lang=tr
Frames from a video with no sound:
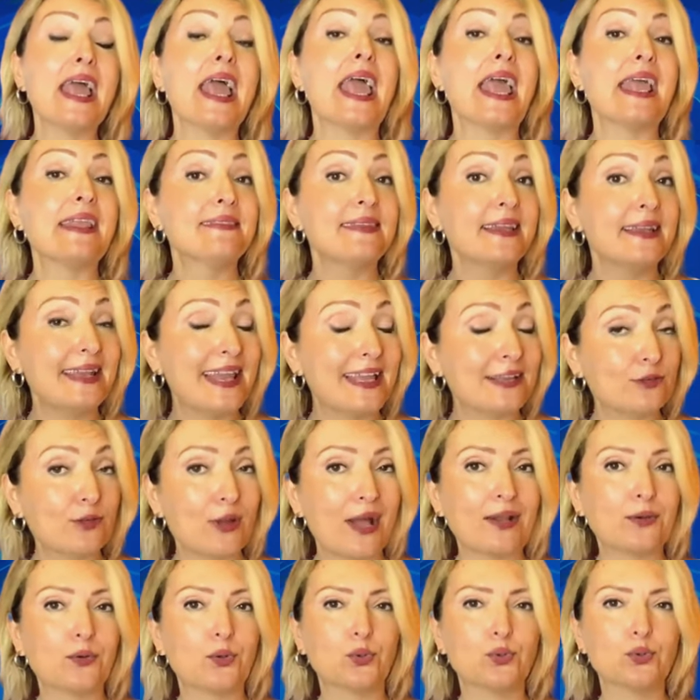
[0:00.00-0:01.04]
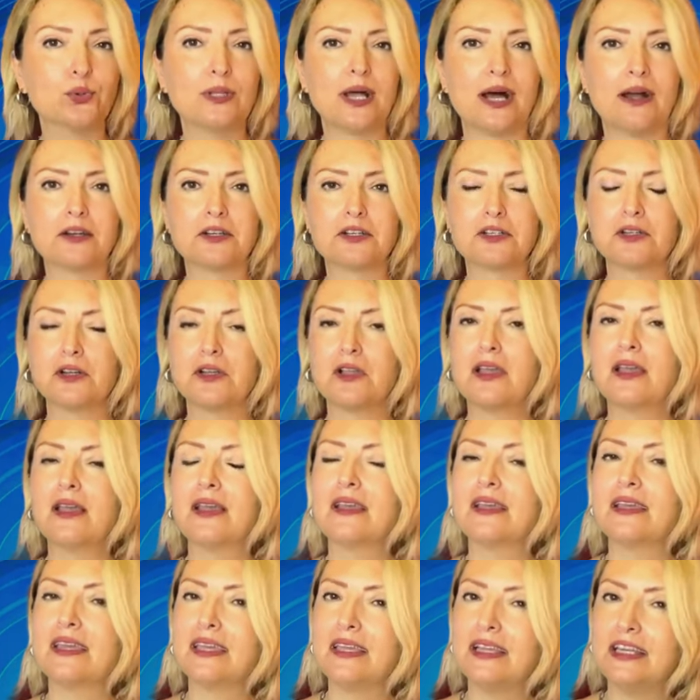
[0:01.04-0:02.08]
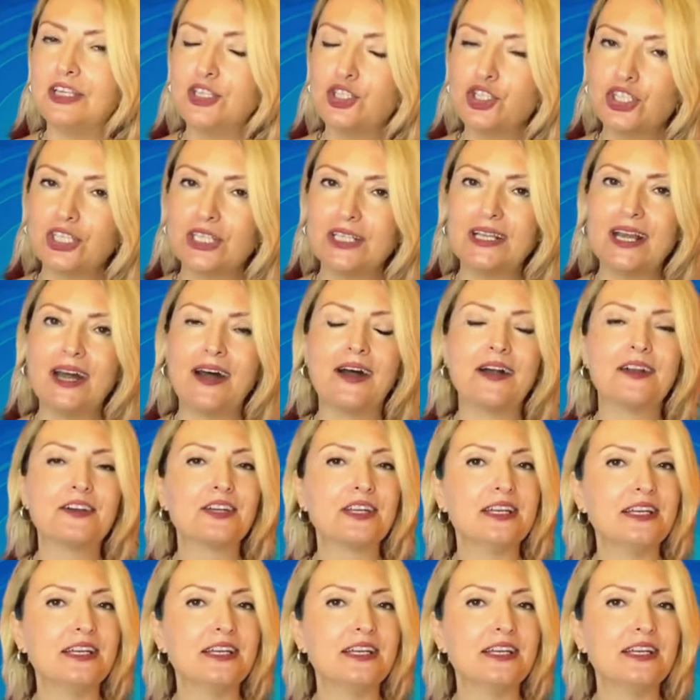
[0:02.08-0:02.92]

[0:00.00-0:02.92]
Entelektüel konular, ilişkiler,